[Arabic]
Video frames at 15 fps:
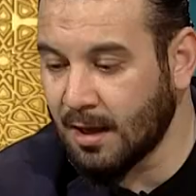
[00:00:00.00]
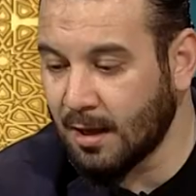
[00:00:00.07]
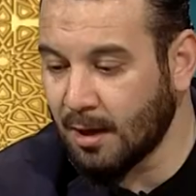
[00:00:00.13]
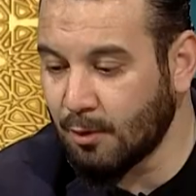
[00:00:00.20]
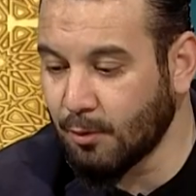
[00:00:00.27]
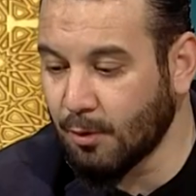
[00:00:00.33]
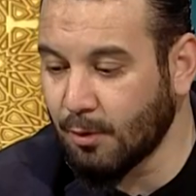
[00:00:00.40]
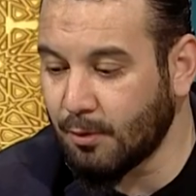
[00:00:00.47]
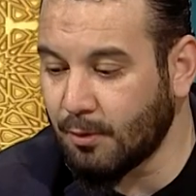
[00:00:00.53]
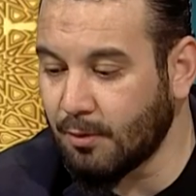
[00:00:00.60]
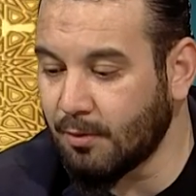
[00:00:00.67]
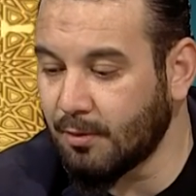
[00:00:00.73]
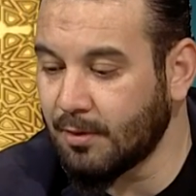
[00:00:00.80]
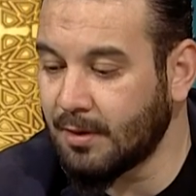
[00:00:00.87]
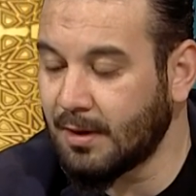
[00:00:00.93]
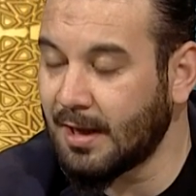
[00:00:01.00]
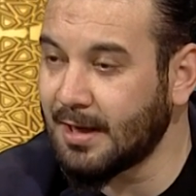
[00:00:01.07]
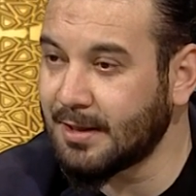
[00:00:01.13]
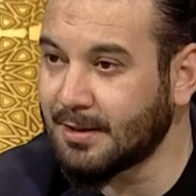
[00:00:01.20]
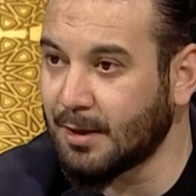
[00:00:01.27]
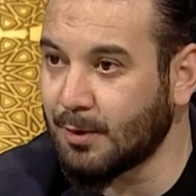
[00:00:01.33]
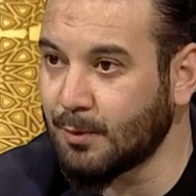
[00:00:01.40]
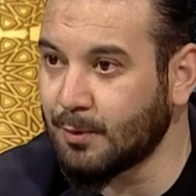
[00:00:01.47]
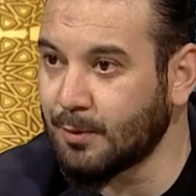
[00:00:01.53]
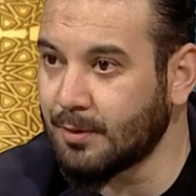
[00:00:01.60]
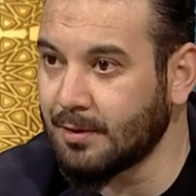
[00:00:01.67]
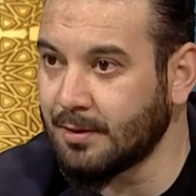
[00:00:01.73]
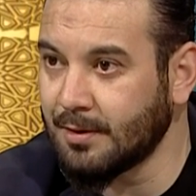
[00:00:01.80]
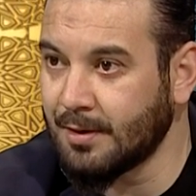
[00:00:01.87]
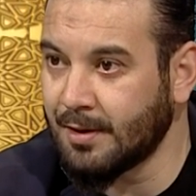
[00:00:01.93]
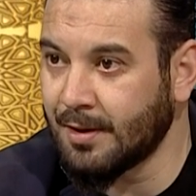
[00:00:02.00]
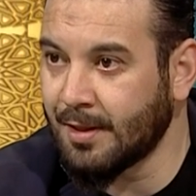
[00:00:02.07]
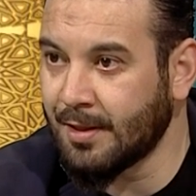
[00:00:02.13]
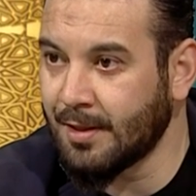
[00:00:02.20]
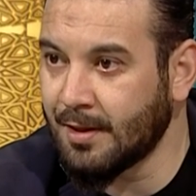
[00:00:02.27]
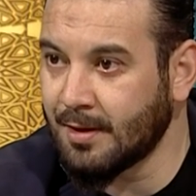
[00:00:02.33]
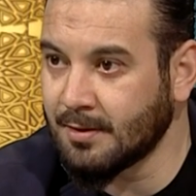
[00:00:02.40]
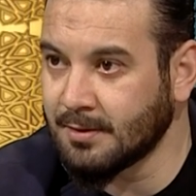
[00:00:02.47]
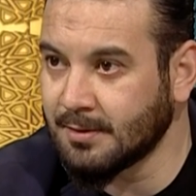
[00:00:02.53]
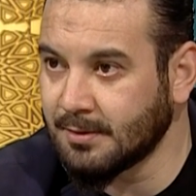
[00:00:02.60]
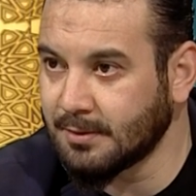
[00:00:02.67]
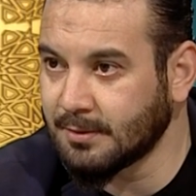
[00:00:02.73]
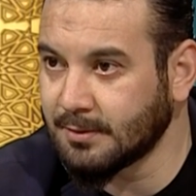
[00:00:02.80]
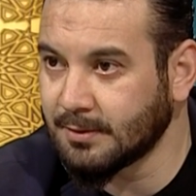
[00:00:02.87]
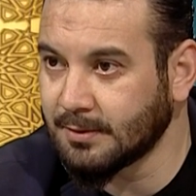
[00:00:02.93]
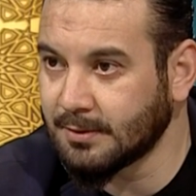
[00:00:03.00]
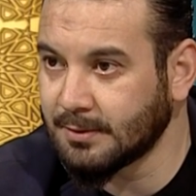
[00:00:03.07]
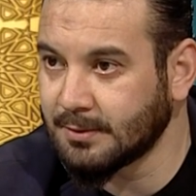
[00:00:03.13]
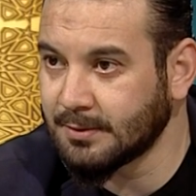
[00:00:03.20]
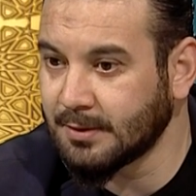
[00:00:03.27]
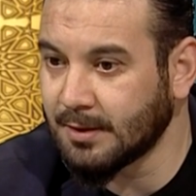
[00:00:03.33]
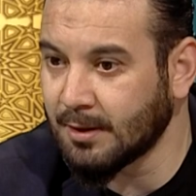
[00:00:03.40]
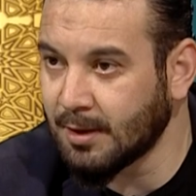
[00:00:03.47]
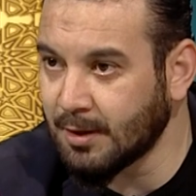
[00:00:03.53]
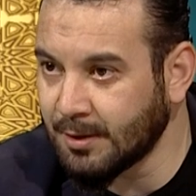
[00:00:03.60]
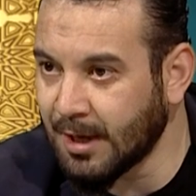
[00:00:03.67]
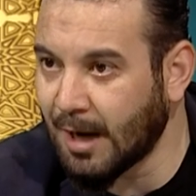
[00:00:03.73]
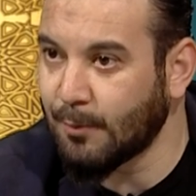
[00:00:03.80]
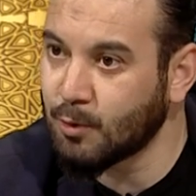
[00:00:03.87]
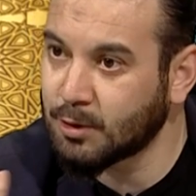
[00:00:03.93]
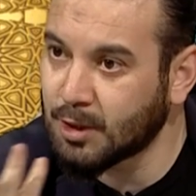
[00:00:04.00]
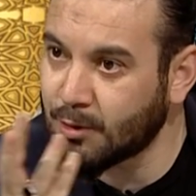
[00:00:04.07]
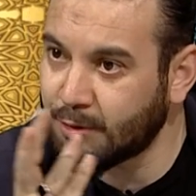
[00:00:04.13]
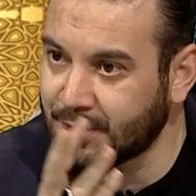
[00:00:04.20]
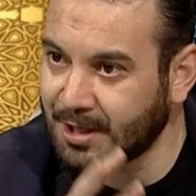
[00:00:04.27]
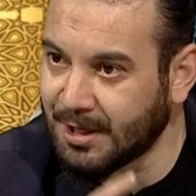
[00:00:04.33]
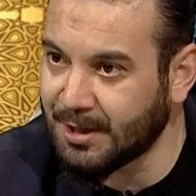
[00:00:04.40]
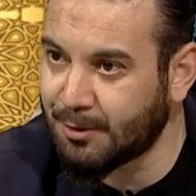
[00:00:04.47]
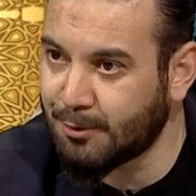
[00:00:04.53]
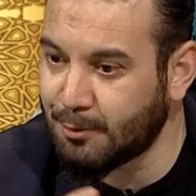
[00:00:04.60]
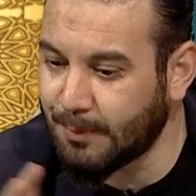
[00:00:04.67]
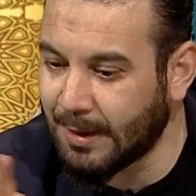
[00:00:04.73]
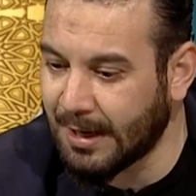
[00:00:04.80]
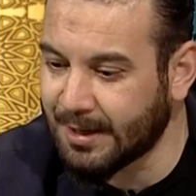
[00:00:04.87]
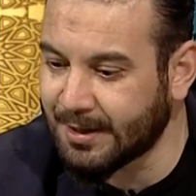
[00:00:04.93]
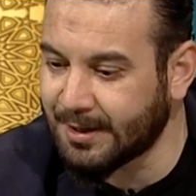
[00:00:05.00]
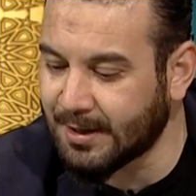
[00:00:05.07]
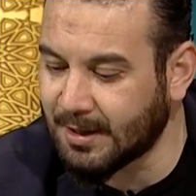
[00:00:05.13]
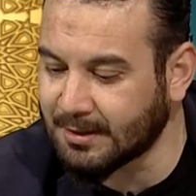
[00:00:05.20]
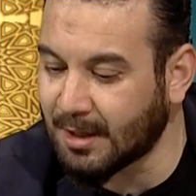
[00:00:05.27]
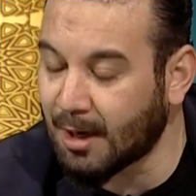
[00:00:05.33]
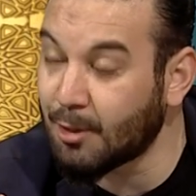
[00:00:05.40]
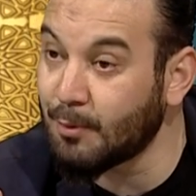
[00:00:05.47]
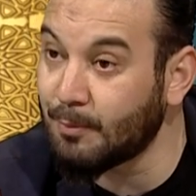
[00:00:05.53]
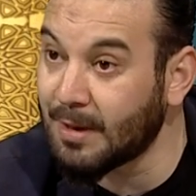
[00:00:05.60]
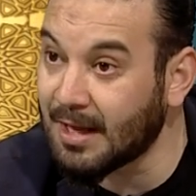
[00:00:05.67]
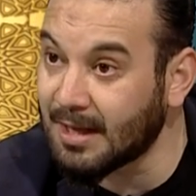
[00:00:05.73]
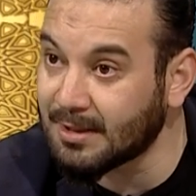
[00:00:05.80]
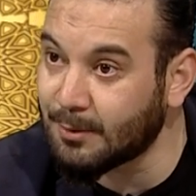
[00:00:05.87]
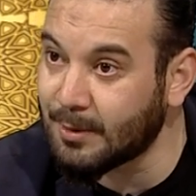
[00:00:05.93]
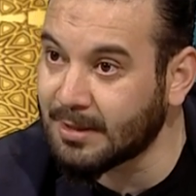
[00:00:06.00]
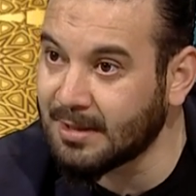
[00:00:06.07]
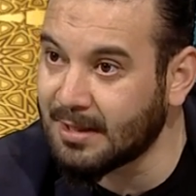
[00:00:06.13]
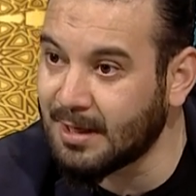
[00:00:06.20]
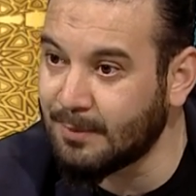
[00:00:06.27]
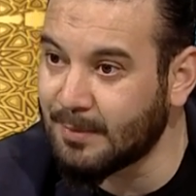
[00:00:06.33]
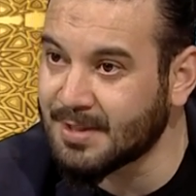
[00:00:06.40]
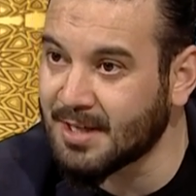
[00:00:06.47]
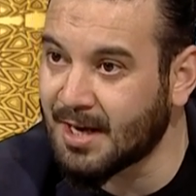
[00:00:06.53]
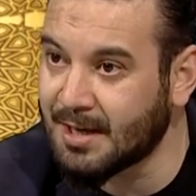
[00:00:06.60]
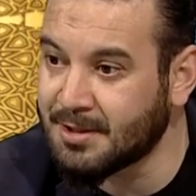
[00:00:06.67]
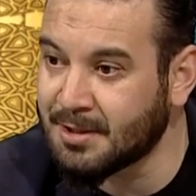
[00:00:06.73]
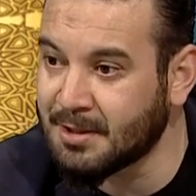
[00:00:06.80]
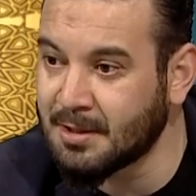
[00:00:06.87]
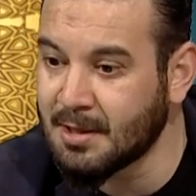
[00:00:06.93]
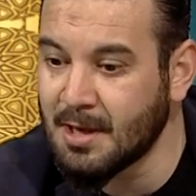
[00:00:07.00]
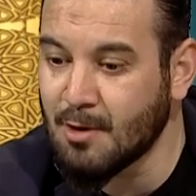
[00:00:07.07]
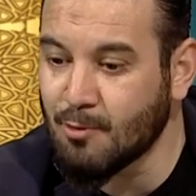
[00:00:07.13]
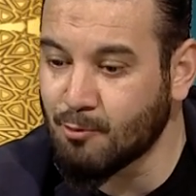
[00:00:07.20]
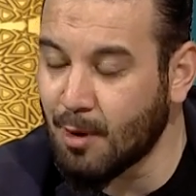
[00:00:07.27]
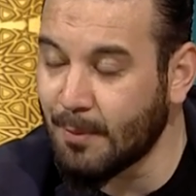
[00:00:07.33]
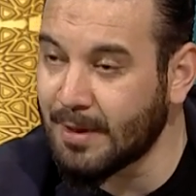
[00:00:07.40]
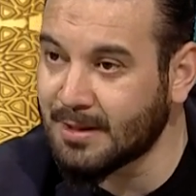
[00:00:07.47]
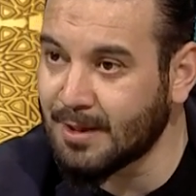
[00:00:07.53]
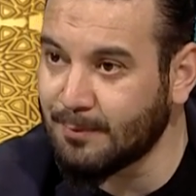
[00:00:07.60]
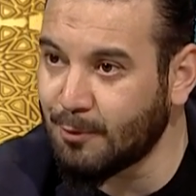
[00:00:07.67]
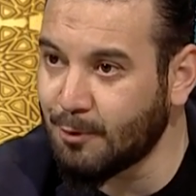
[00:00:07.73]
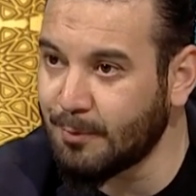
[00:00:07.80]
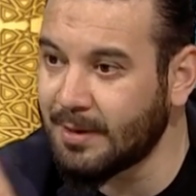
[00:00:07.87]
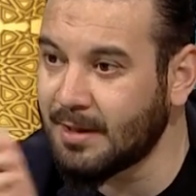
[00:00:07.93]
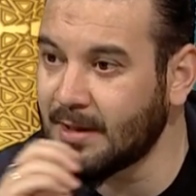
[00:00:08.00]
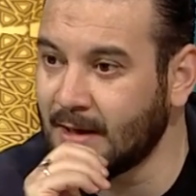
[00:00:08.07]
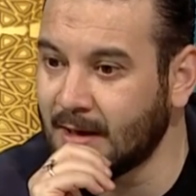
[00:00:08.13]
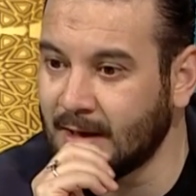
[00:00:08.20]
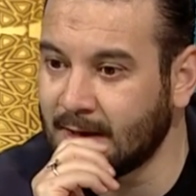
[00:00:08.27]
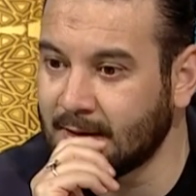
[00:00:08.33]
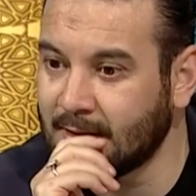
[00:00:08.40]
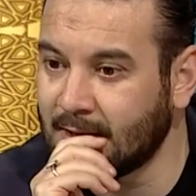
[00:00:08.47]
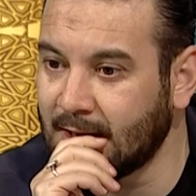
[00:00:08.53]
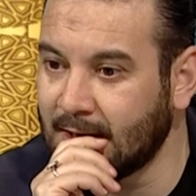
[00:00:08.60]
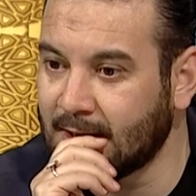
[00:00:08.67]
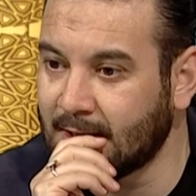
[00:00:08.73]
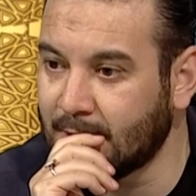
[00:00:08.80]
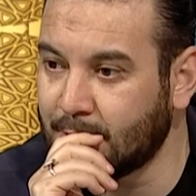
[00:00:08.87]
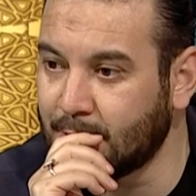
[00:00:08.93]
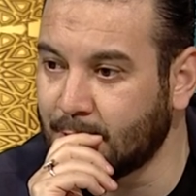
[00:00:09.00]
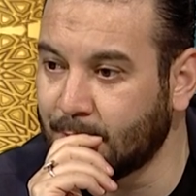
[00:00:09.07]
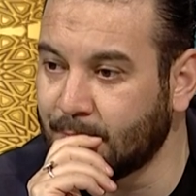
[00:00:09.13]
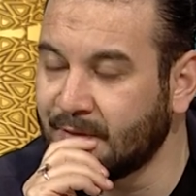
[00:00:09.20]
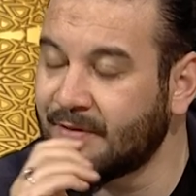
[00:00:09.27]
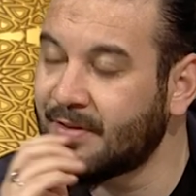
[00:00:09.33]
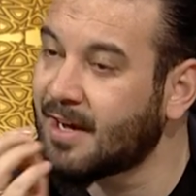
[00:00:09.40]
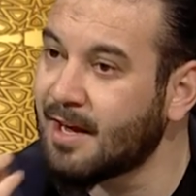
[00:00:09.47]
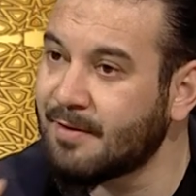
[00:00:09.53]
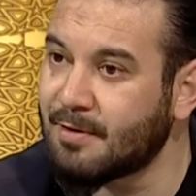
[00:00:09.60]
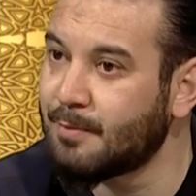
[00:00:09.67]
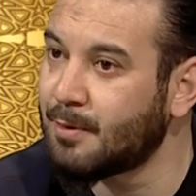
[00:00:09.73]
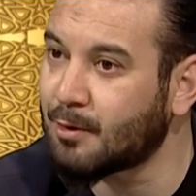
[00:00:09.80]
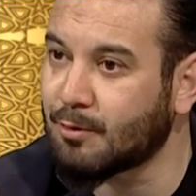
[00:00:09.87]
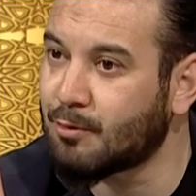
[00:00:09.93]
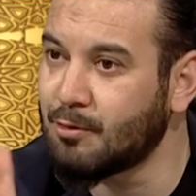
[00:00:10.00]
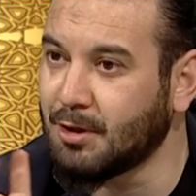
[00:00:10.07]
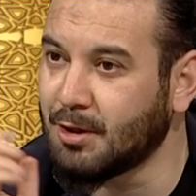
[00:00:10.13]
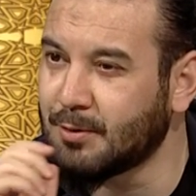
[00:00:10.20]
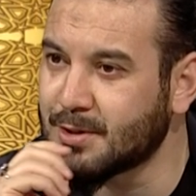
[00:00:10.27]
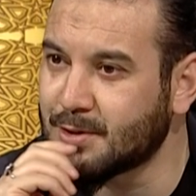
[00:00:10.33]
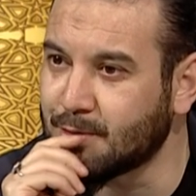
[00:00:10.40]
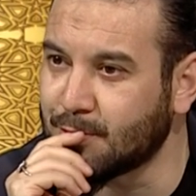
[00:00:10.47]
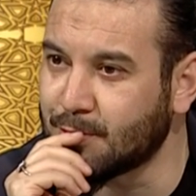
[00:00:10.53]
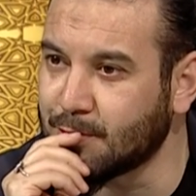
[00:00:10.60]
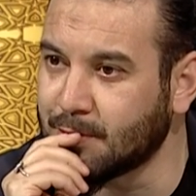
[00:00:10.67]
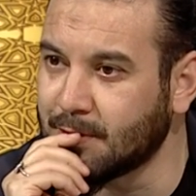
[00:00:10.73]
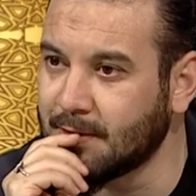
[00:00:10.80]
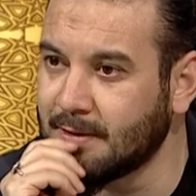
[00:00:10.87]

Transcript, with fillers: الوضوء لا يدع آه، لا يحافظ عليه الا مؤمن نعم وتخرج عن الذنوب مع اخر قطره ثم الخطوات الى المساجد وما تمحو من آه، ذلك الذنوب فكيف بالركوع والسجود؟